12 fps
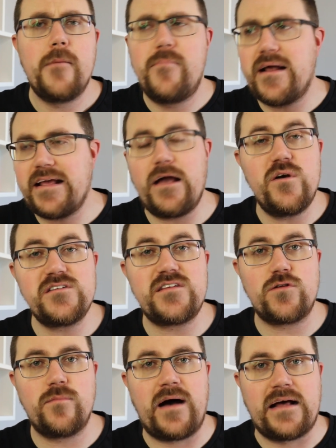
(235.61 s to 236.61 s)
perché
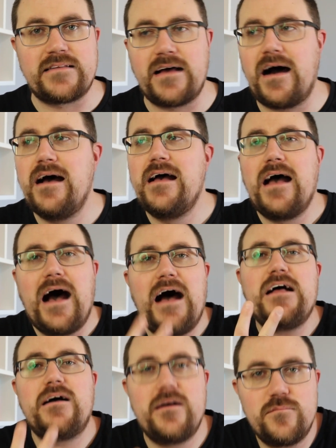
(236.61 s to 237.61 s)
questa domanda
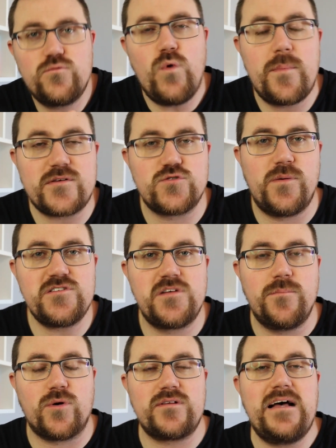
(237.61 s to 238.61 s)
ha due presupposti
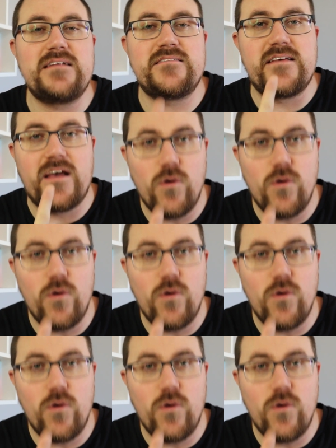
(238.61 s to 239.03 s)
importanti.